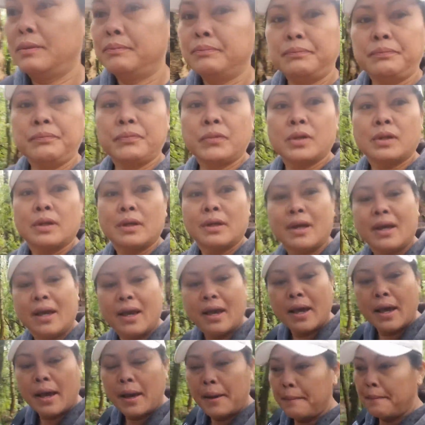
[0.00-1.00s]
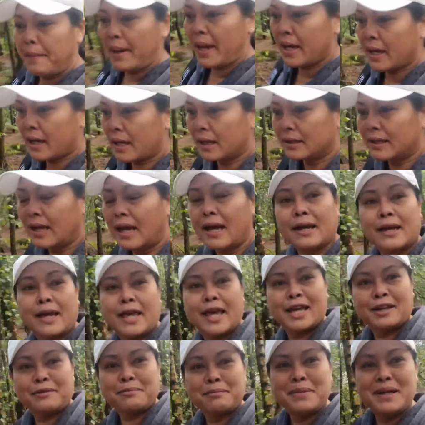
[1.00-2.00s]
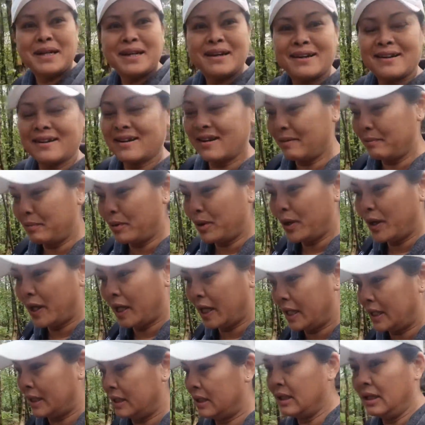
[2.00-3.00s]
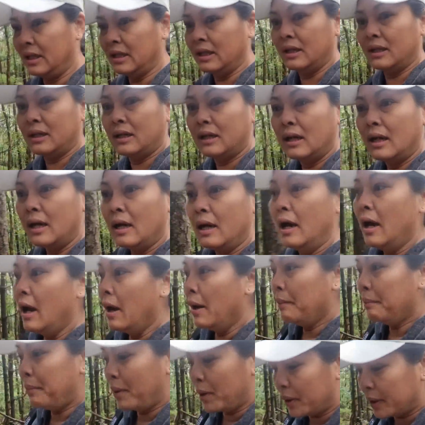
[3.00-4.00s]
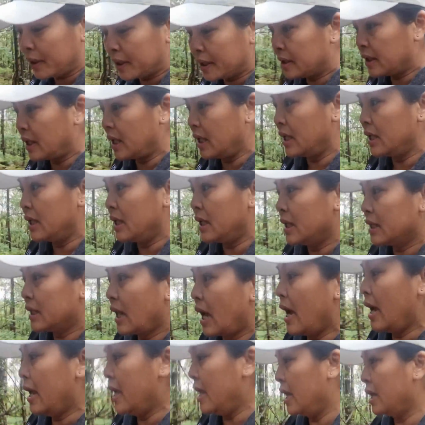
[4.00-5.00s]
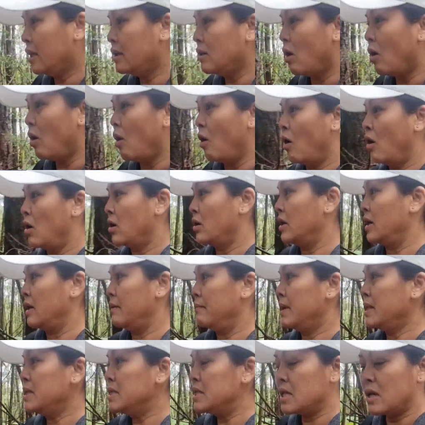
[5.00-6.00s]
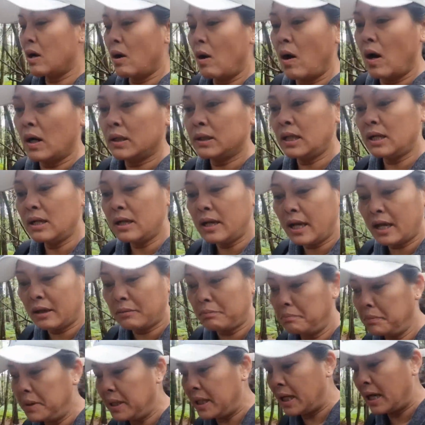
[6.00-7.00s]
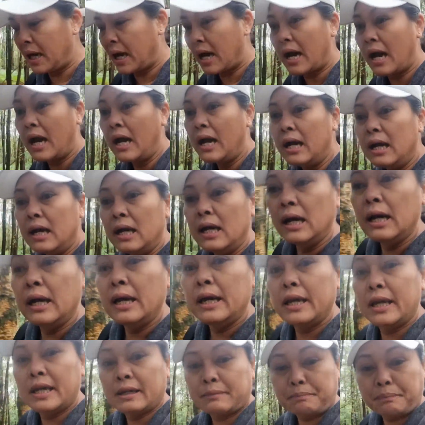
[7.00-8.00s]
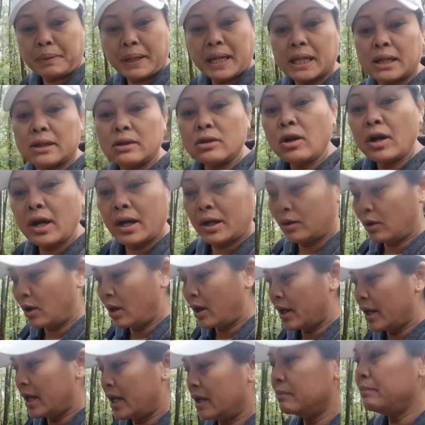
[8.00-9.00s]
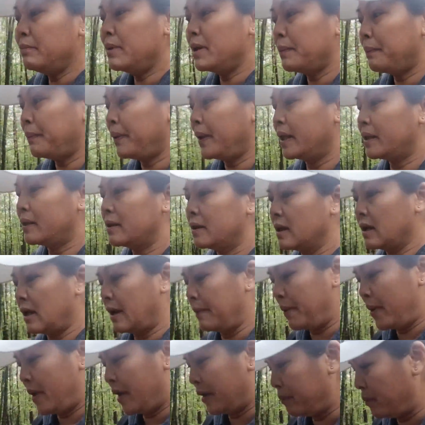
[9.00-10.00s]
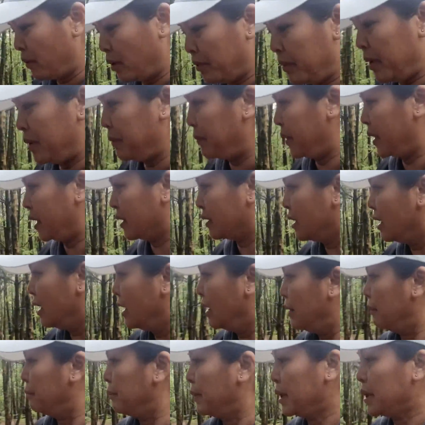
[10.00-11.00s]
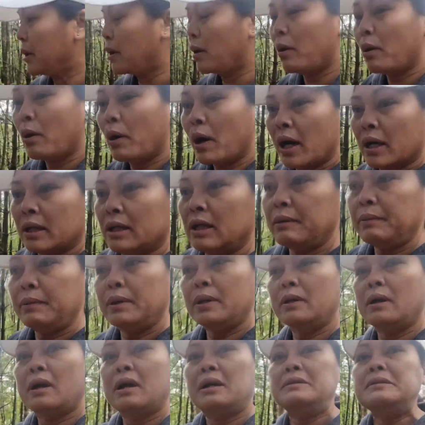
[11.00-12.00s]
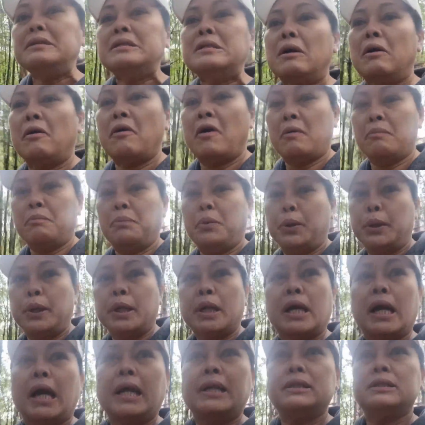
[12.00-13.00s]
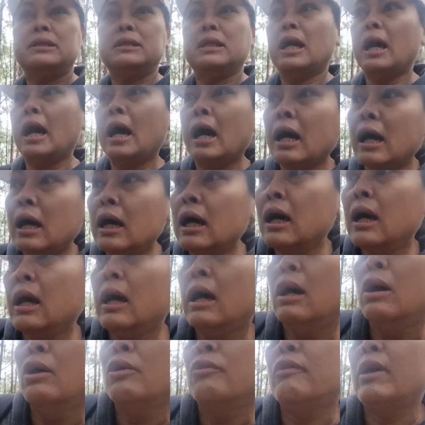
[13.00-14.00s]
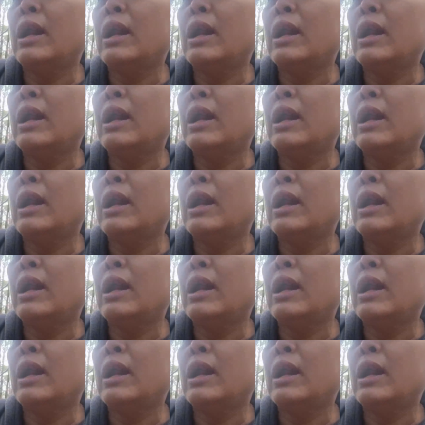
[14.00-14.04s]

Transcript: อแม่กระทั่งเฮ็ดเบื่อกับบ่เห็นปกตินี่ถ้าเฮ็ดออกนี่มันสิออกทั้งเฮ็ดเบื่อเฮ็ดพิษเนาะค่ะเนาะเฮ็ดมีพิษกับเฮ็ดบ่มีพิษมันก็ออกได้พี่น้องมันสิออกปนกันค่ะเว